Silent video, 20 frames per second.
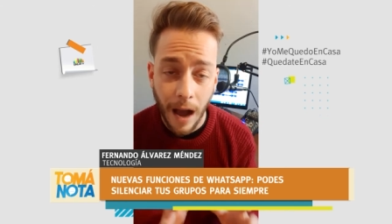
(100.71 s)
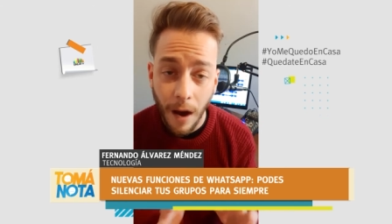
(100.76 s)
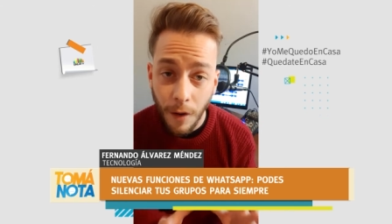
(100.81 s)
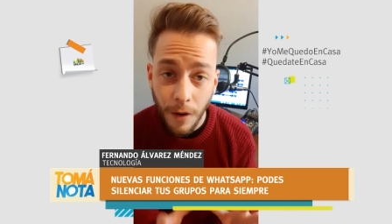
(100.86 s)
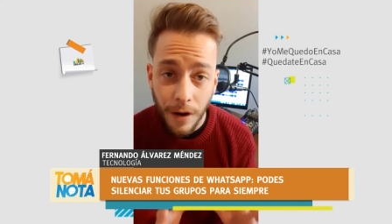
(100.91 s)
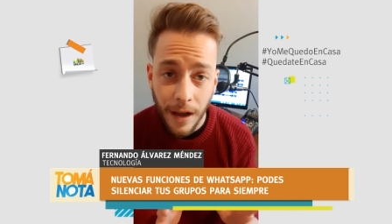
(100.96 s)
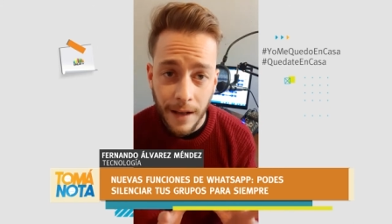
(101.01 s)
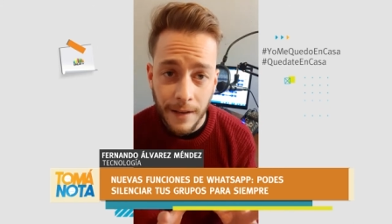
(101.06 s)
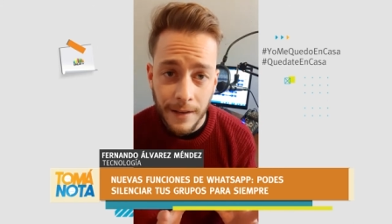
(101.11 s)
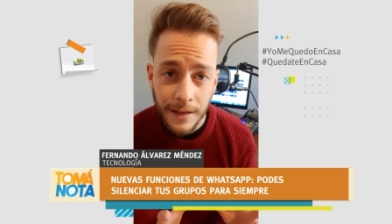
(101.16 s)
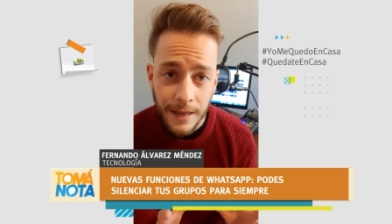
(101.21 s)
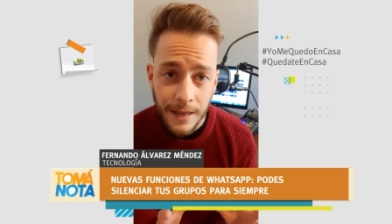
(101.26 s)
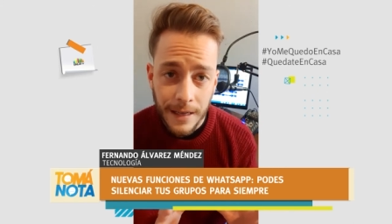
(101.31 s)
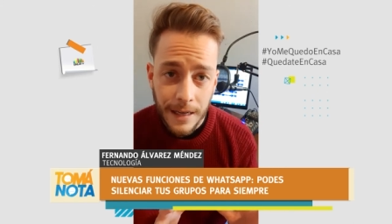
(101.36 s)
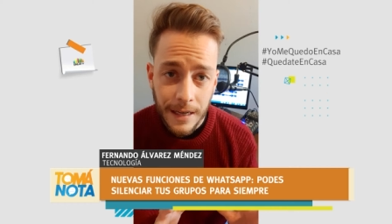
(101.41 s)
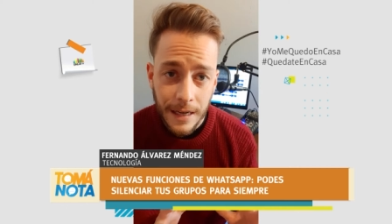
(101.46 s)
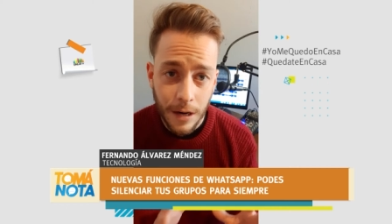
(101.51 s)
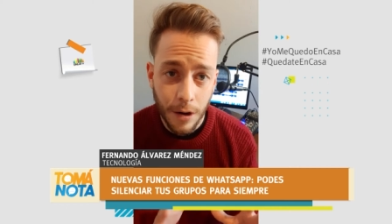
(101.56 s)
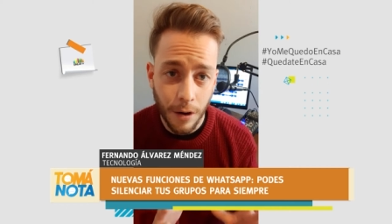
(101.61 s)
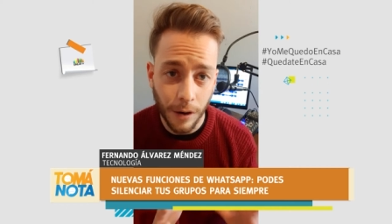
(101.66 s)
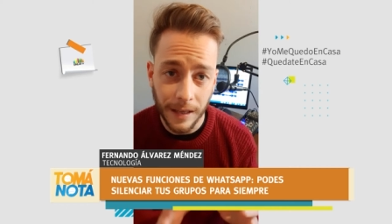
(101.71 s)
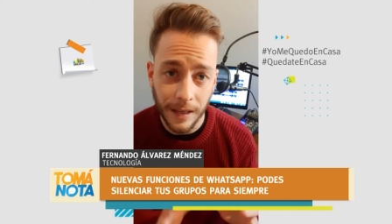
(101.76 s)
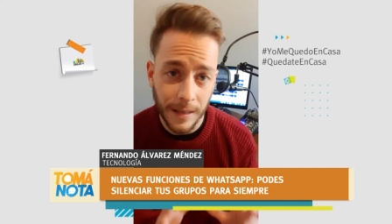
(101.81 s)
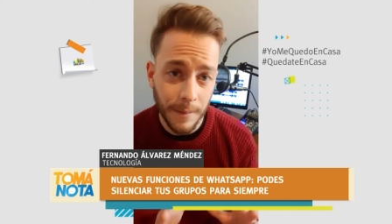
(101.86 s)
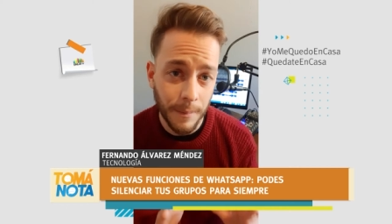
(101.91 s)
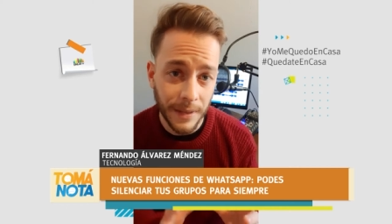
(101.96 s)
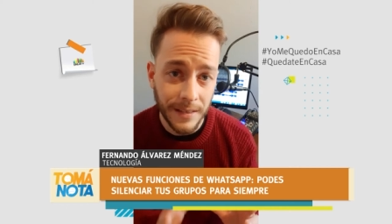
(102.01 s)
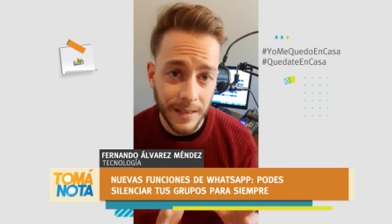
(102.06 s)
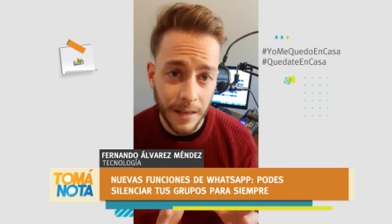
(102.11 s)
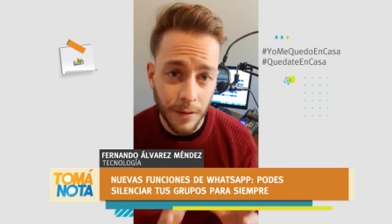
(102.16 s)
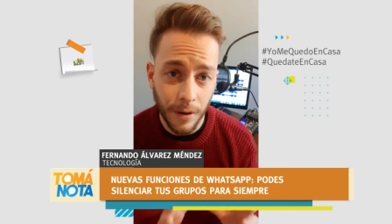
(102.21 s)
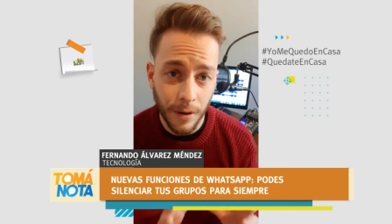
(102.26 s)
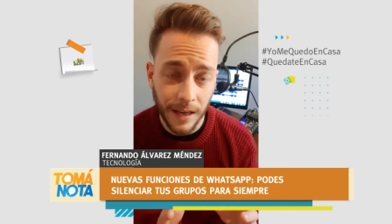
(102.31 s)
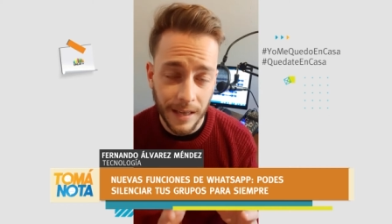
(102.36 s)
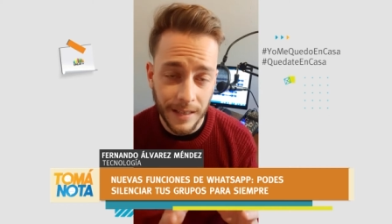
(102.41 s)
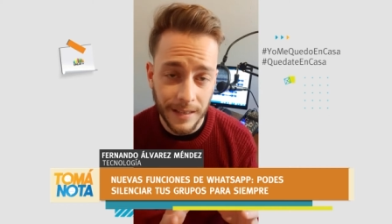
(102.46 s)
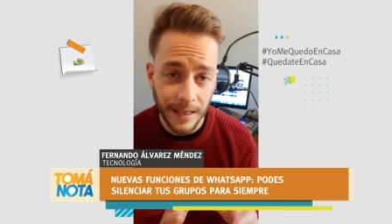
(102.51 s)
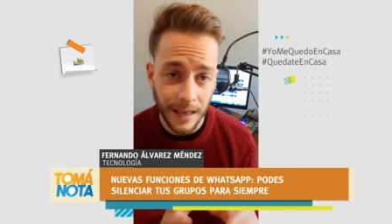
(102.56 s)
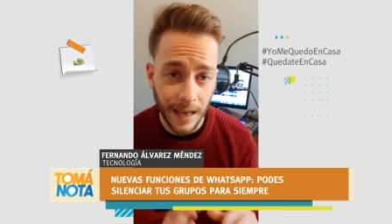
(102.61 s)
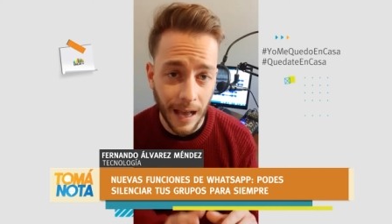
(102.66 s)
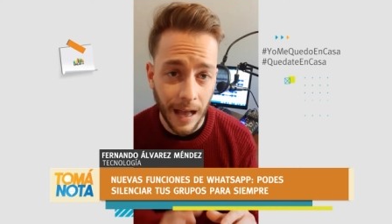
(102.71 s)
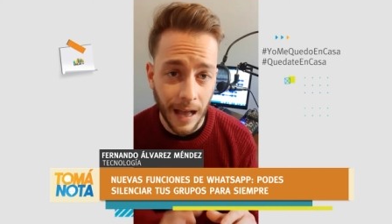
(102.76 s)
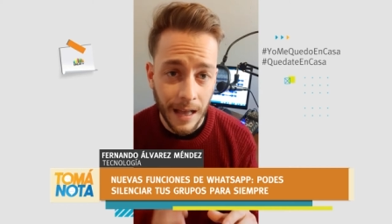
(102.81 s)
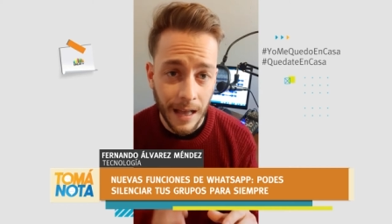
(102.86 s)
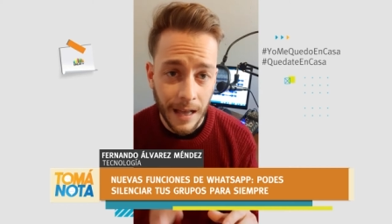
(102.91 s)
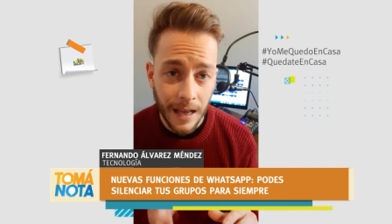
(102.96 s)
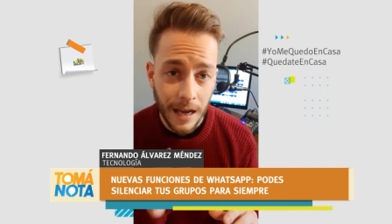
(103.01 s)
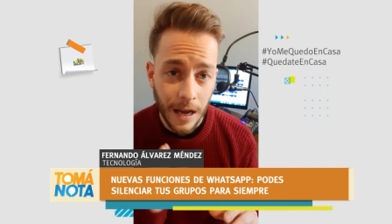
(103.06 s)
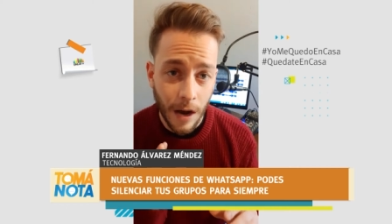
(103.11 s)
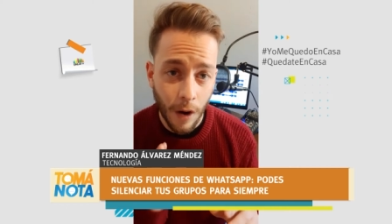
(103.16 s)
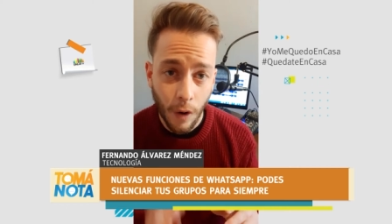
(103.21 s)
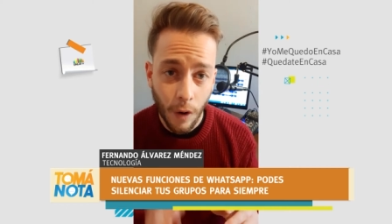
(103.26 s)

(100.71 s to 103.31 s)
Ahora, lo que están pensando es que sea